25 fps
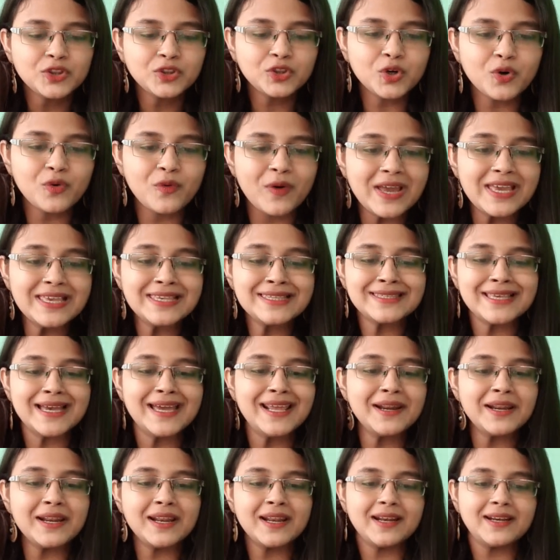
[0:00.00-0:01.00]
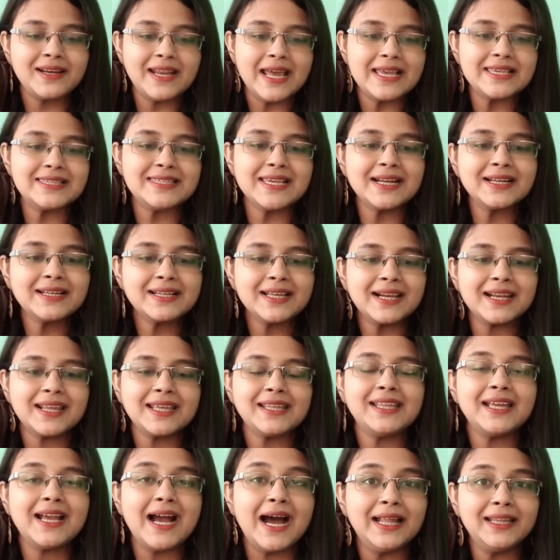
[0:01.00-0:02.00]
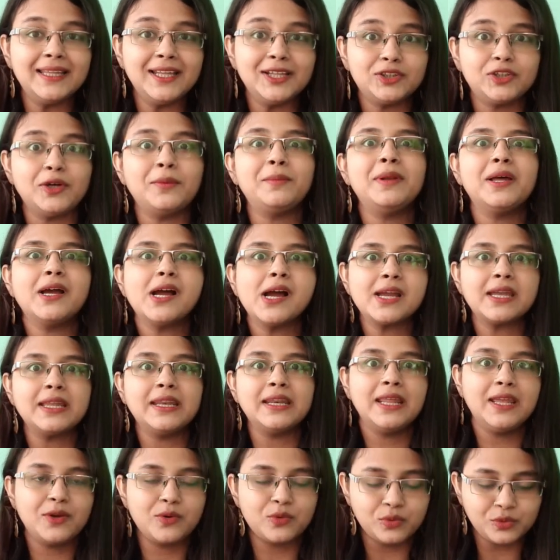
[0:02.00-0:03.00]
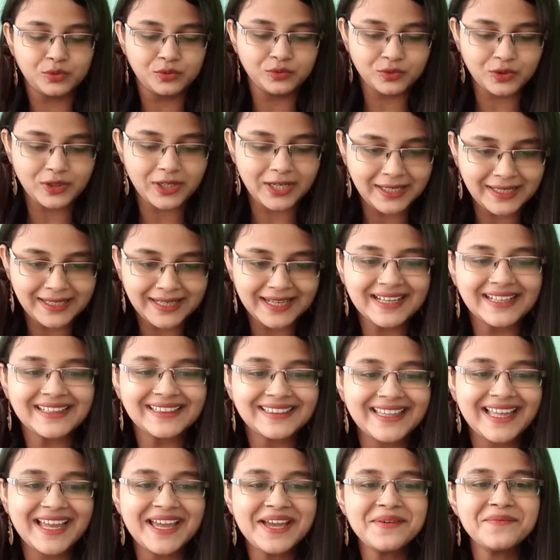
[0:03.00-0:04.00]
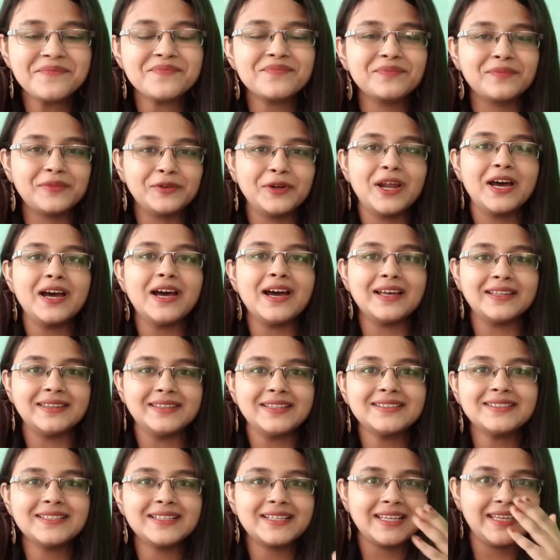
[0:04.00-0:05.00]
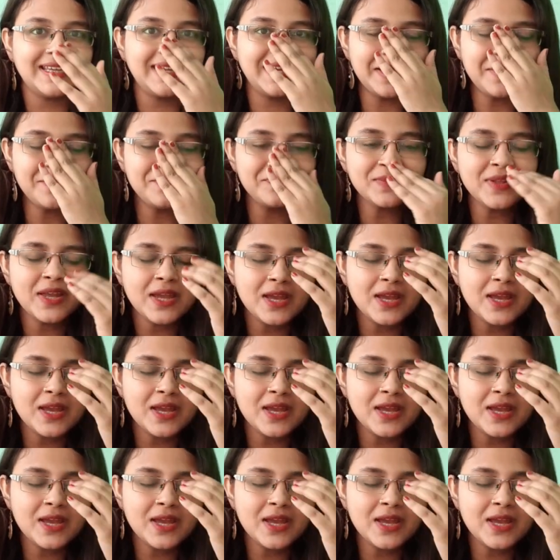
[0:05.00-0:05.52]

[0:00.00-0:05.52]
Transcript: तो वही सर डाइसेक्ट करके दिखा दिए तब लगा कि नहीं खून वो नहीं निकलता है पूरा अंदर से ठीक है